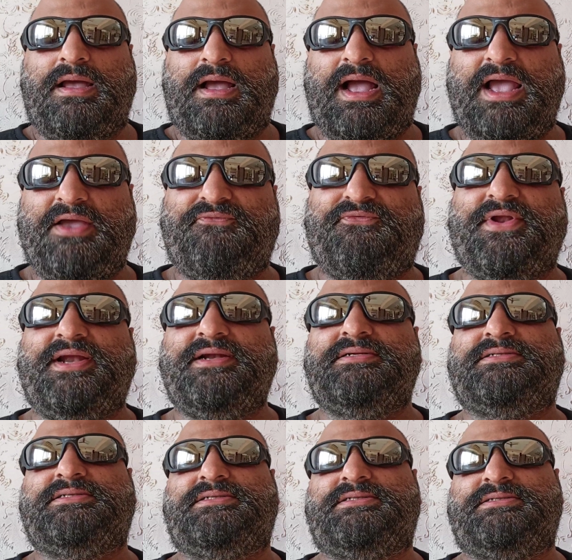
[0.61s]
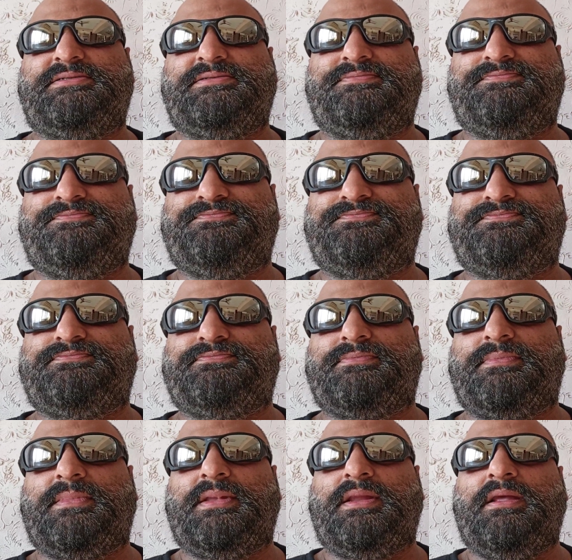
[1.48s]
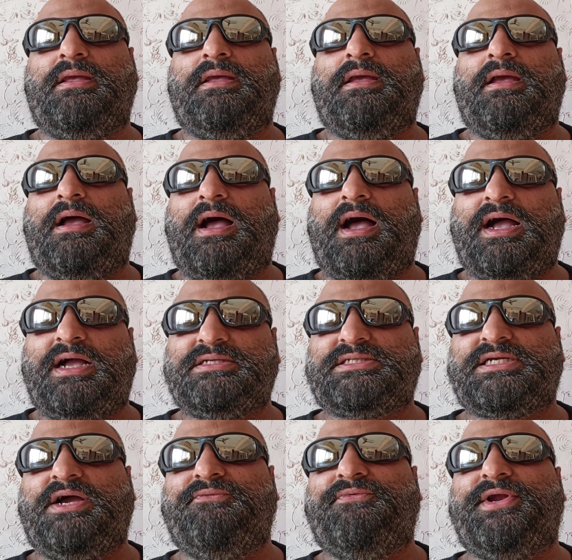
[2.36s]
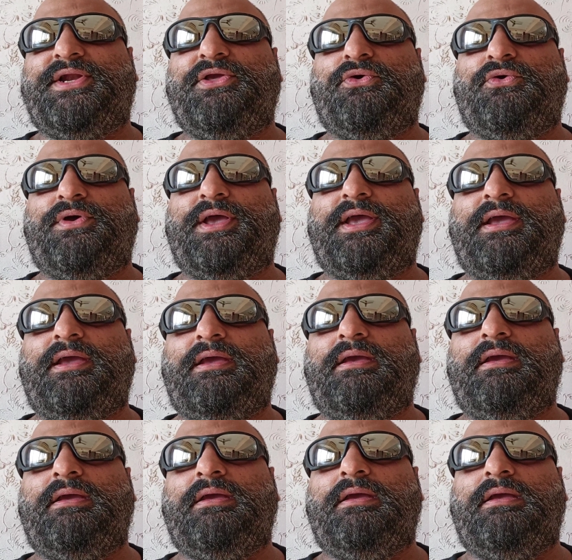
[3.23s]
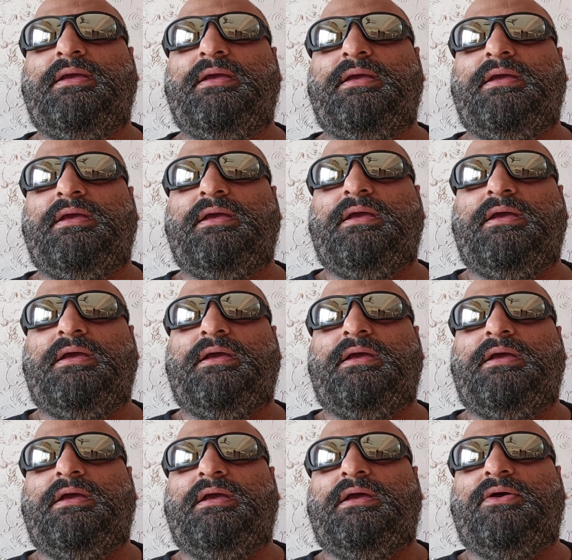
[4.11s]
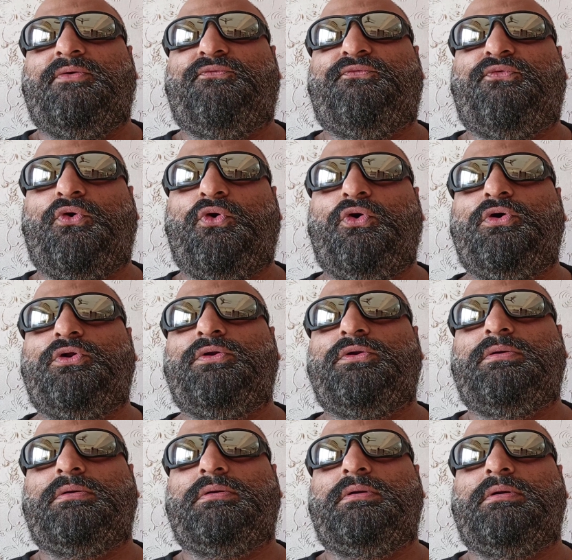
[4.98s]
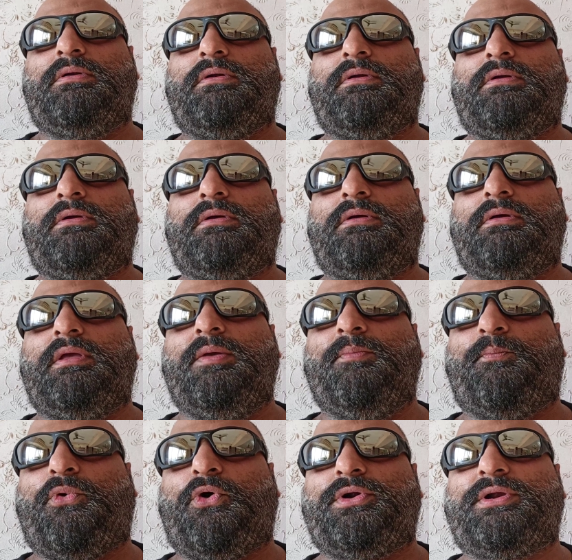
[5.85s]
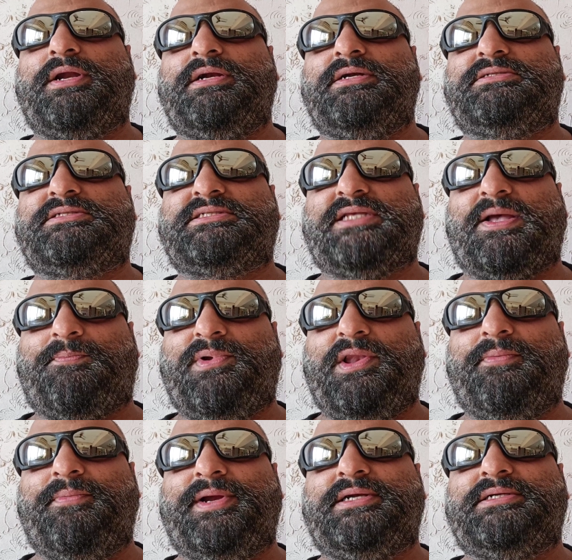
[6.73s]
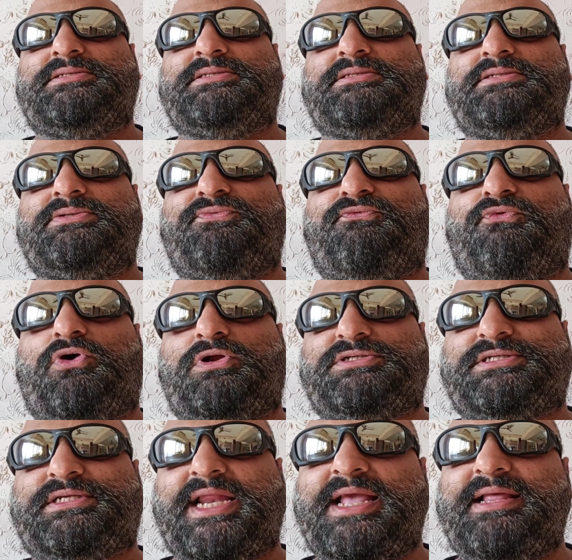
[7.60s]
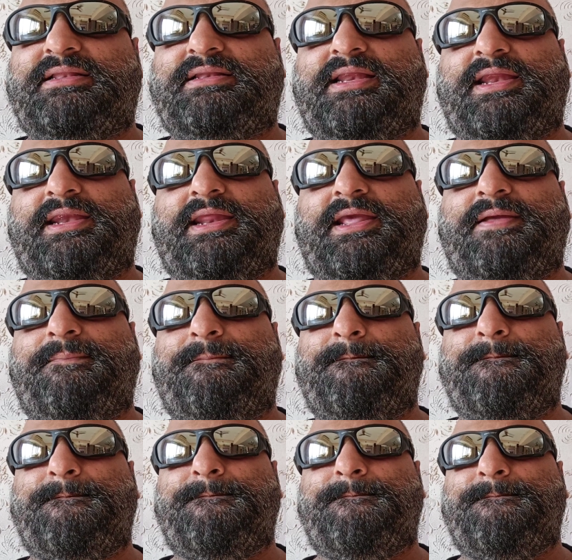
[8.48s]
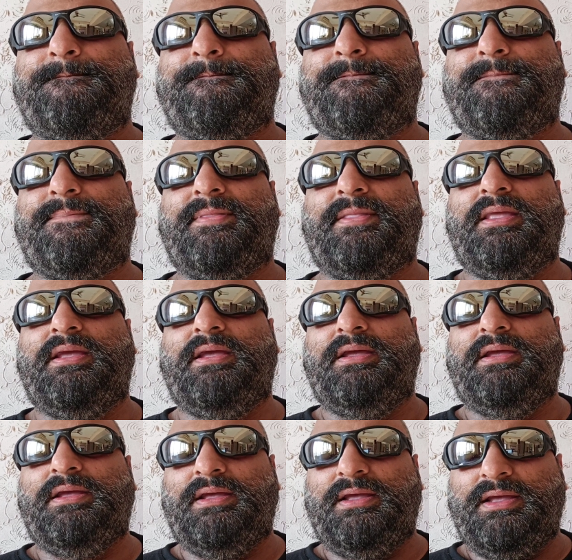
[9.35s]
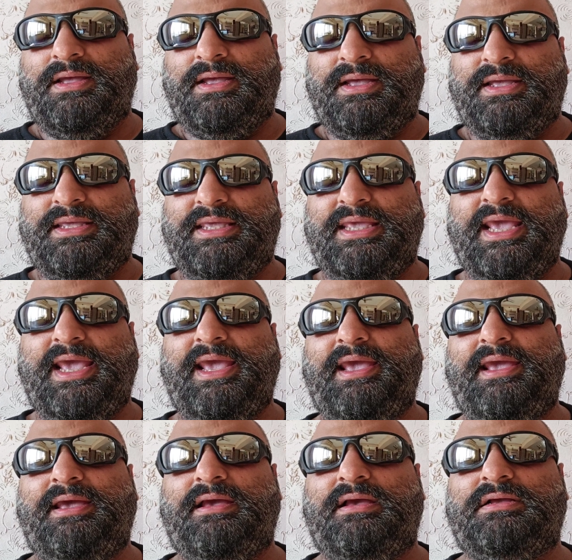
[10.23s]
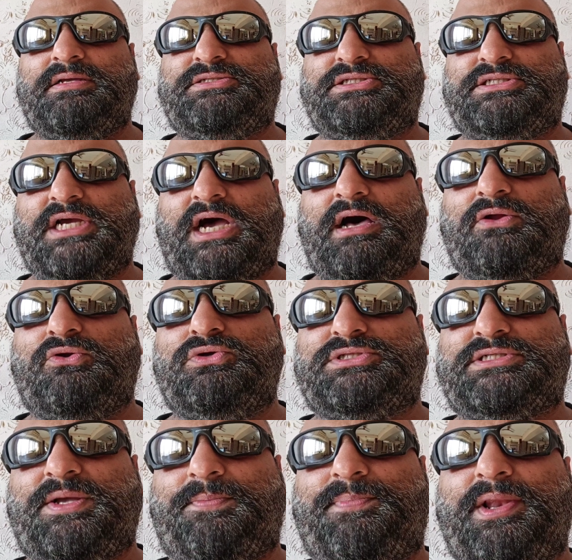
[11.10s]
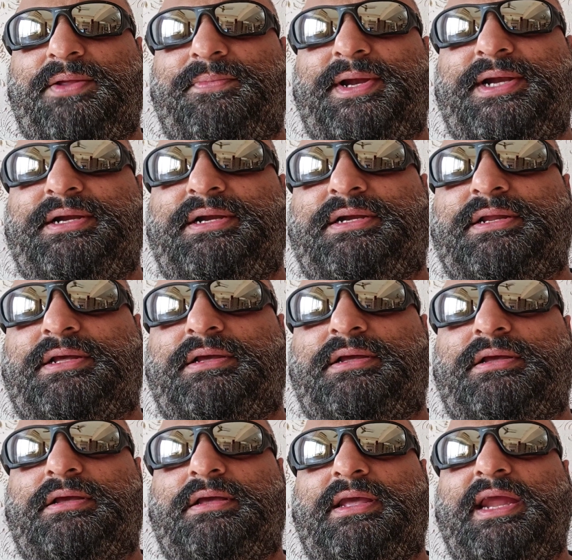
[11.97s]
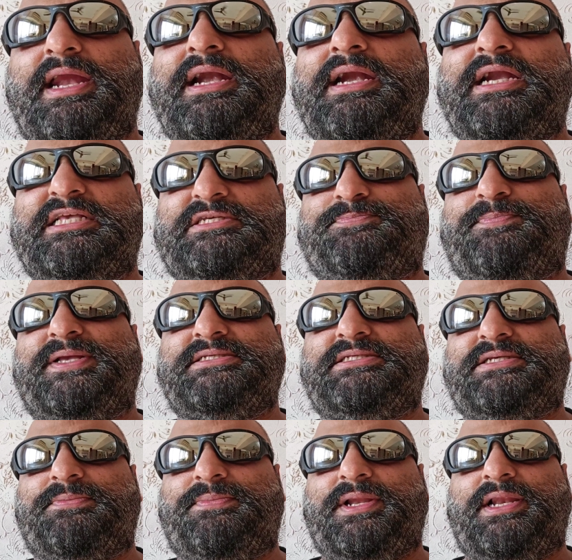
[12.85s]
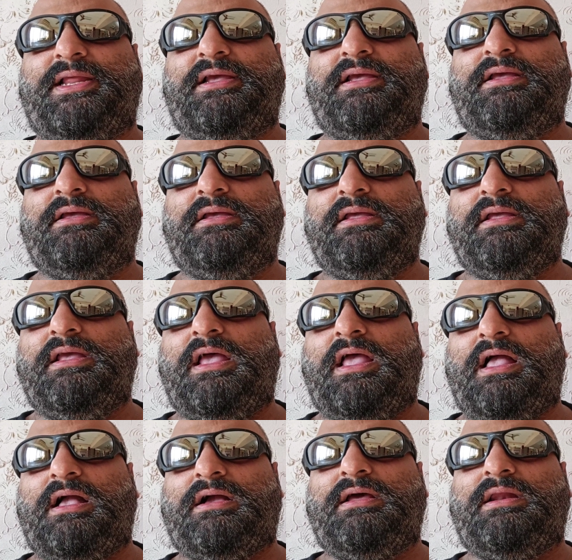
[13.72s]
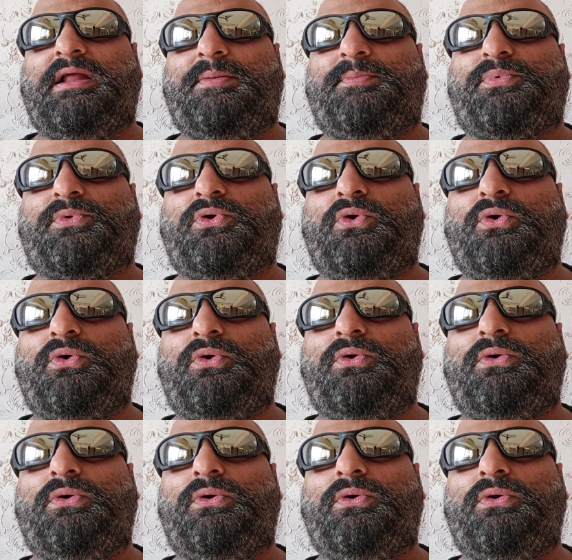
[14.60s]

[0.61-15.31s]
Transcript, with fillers: हाय फ्रेंड्स आज का वीडियो है फोर इम्पॉर्टेंट सप्लीमेंट्स फॉर स्ट्रेंथ ट्रेनिंग ये चारों सप्लीमेंट इनडिस्पेंसेबल है अगर आपको